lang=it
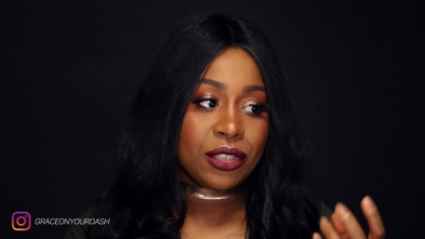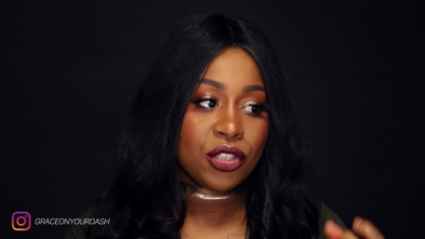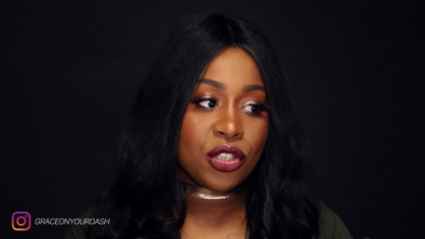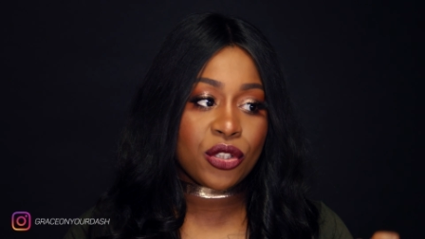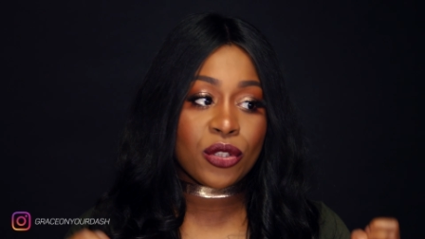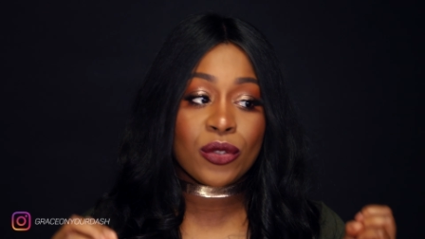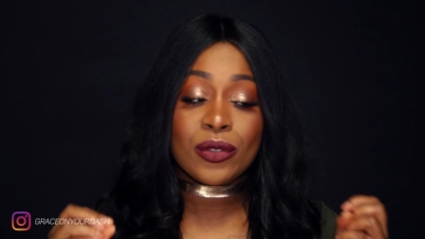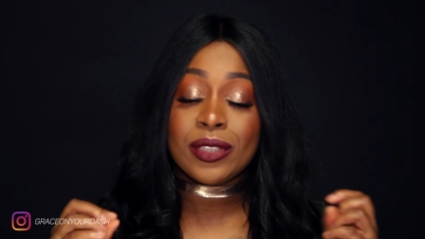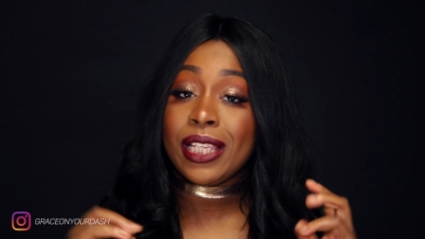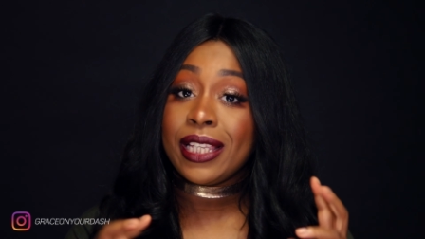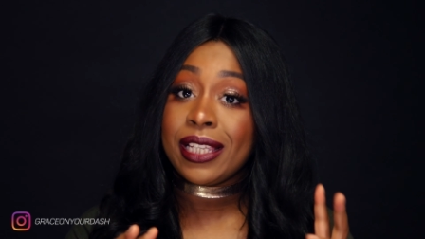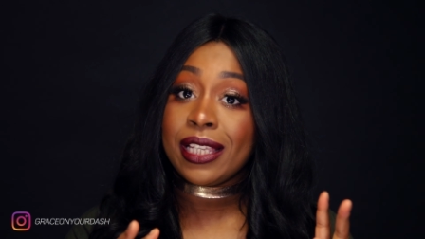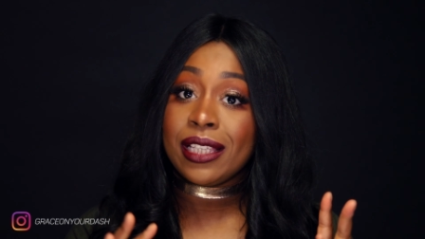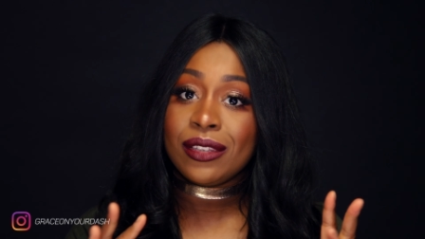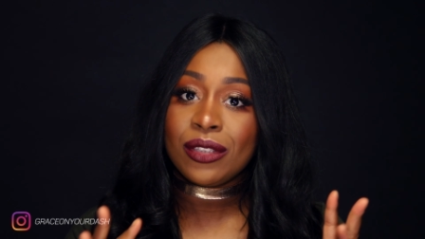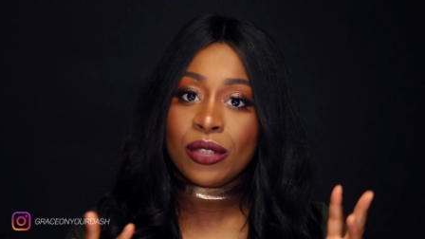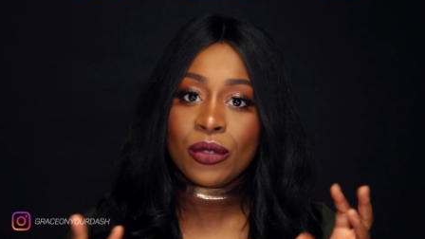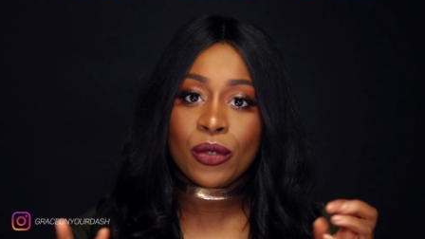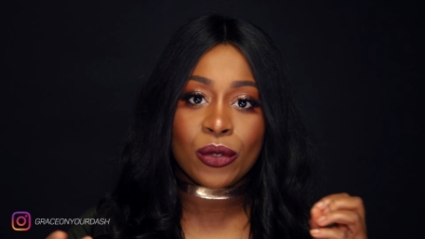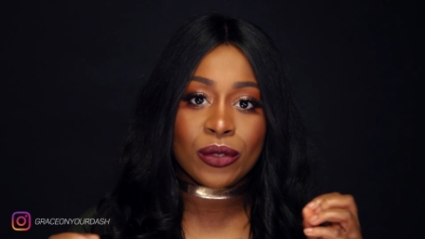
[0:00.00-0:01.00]
Ci sono dei
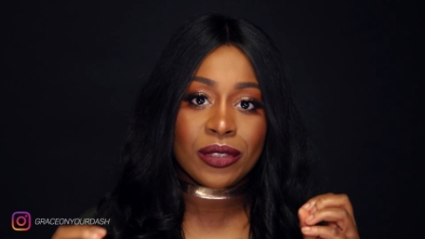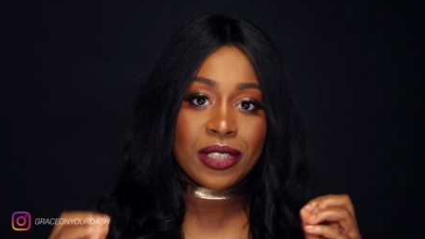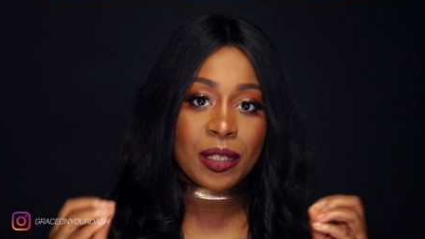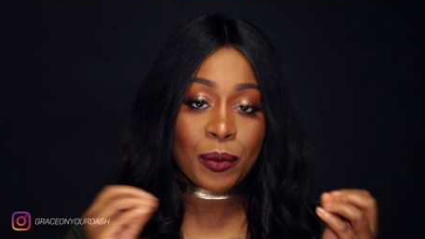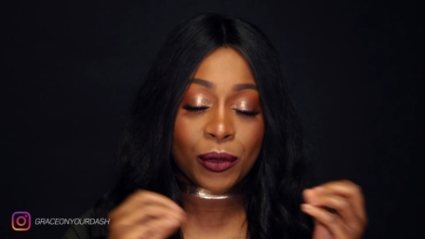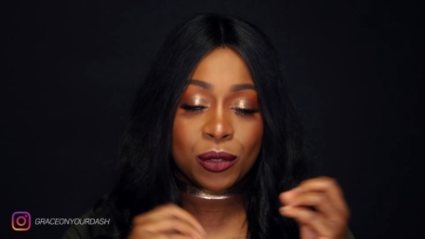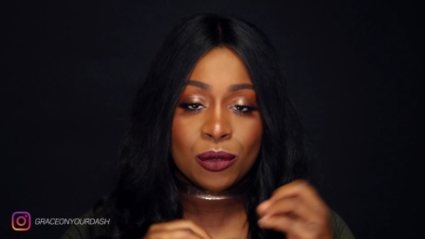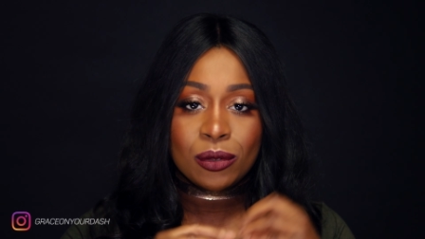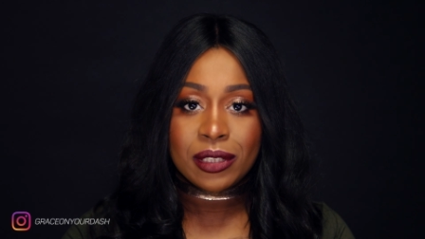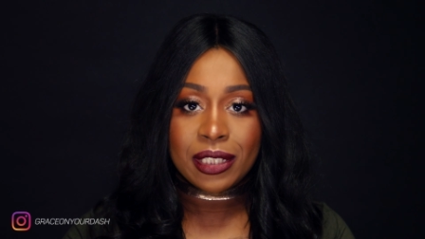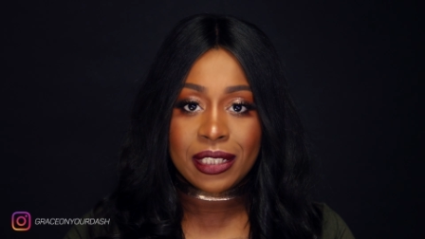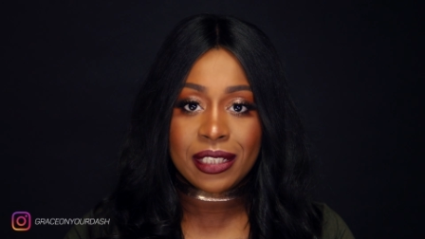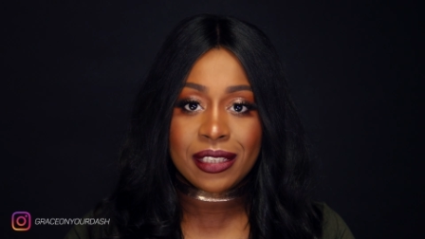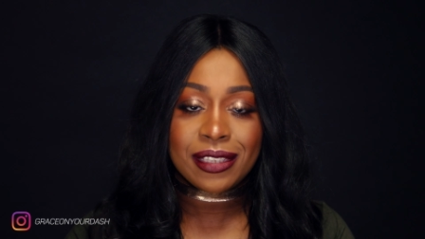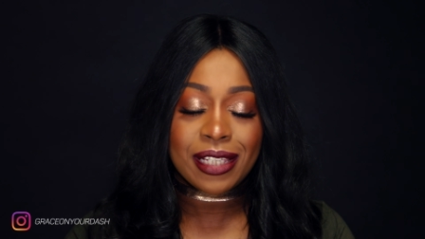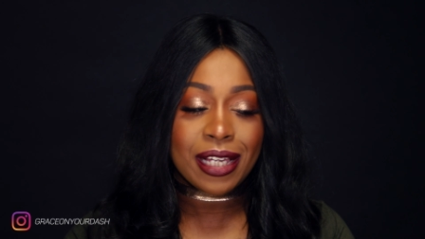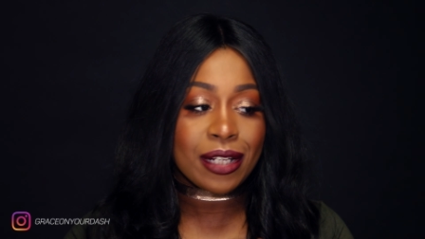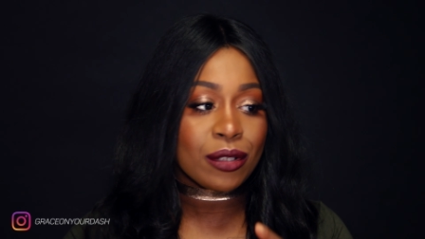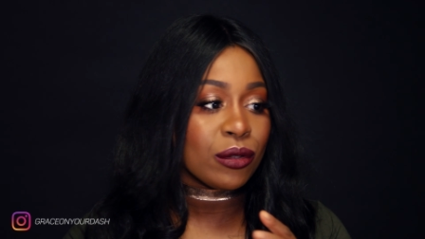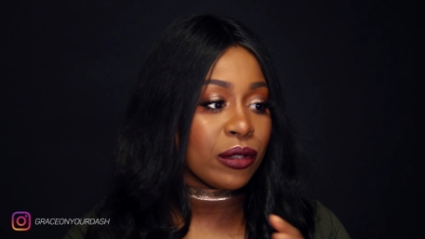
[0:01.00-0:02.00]
kit con dei prodotti
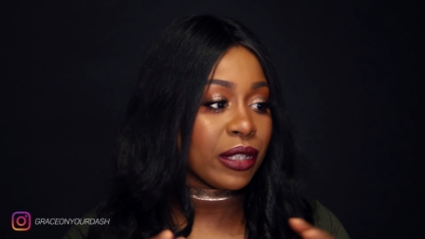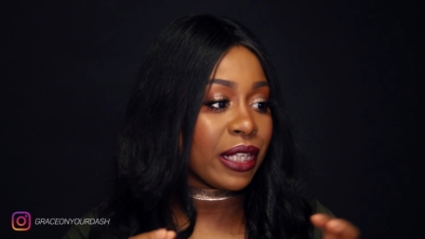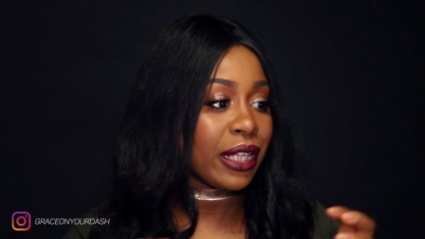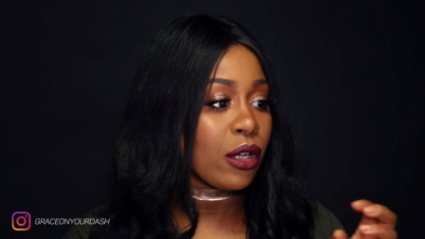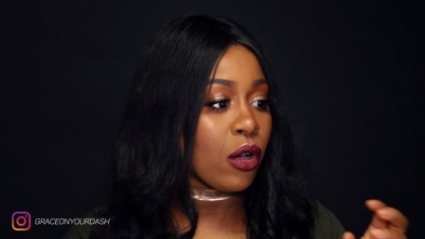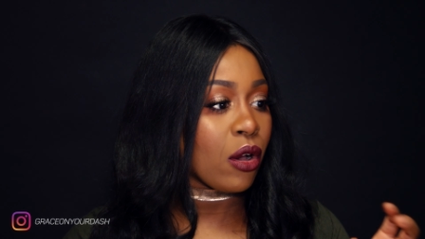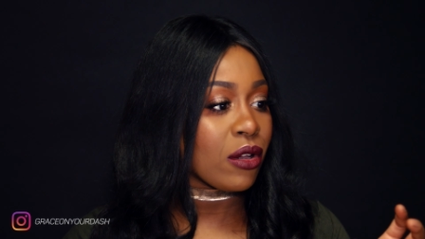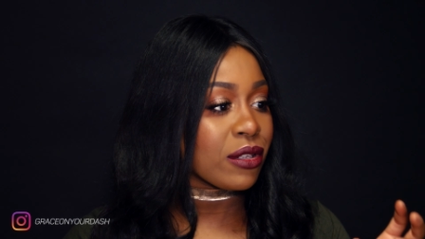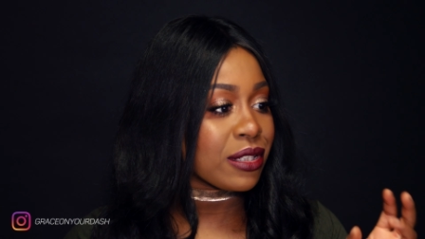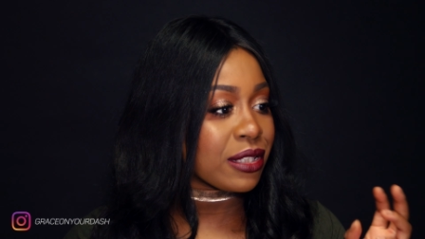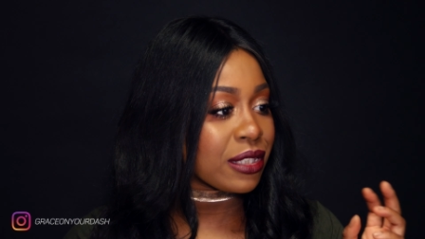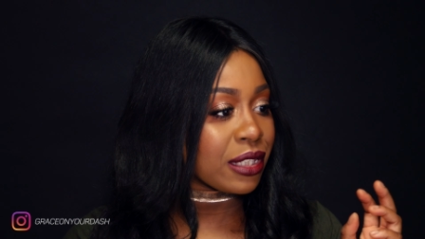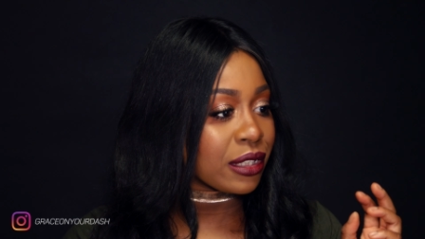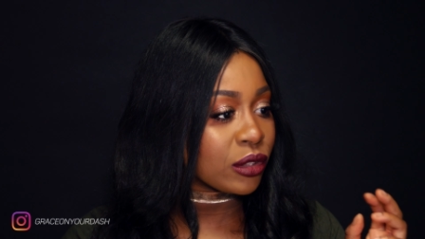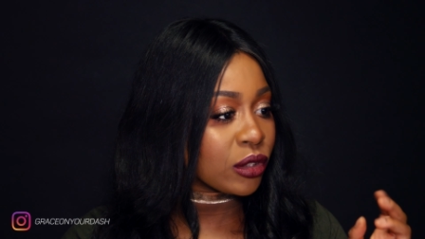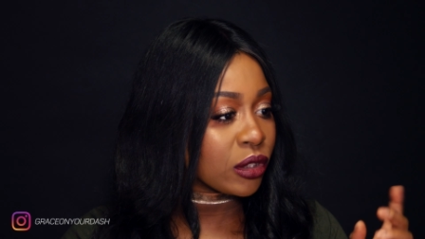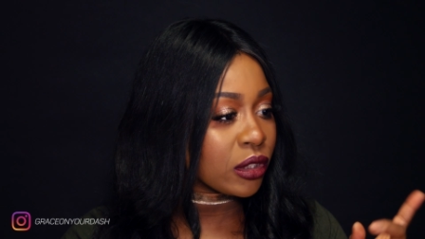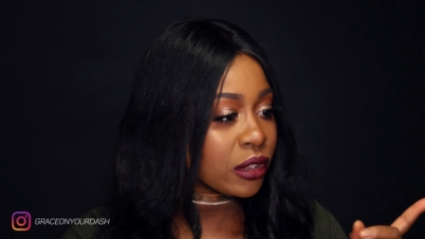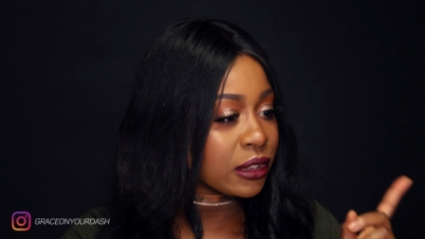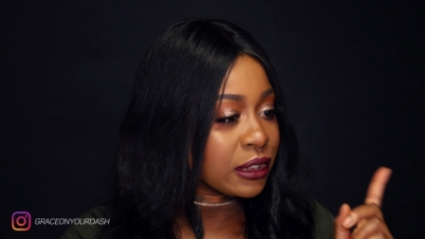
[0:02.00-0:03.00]
all'interno che
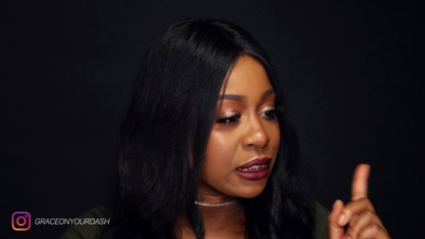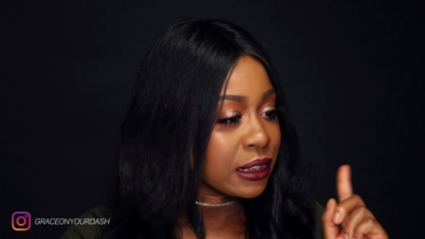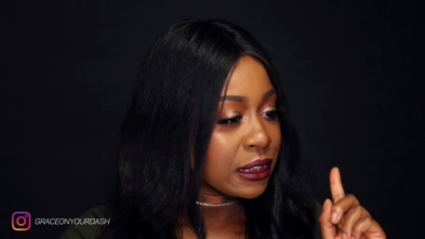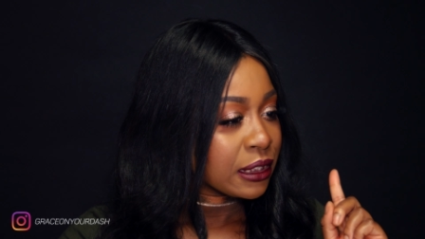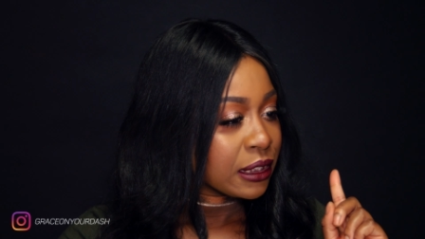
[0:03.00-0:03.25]
costano,